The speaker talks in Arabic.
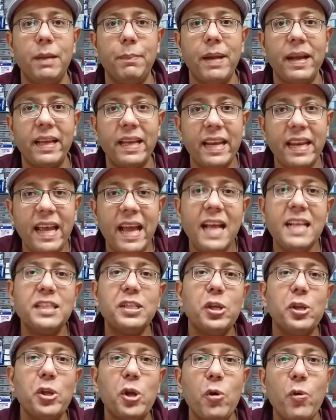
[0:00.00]

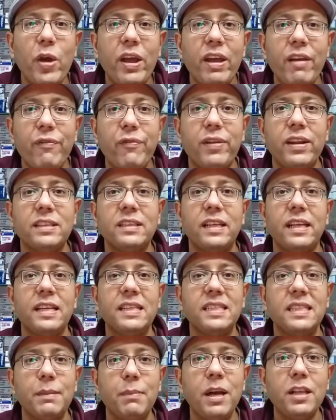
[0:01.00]
البنكرياس ان هو يفرز
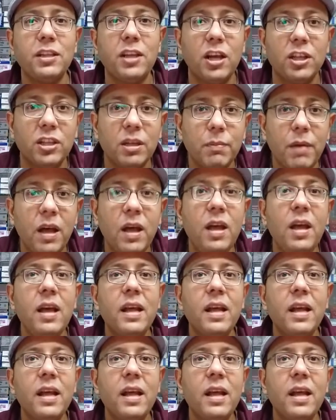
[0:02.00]
انزيمات هاضمه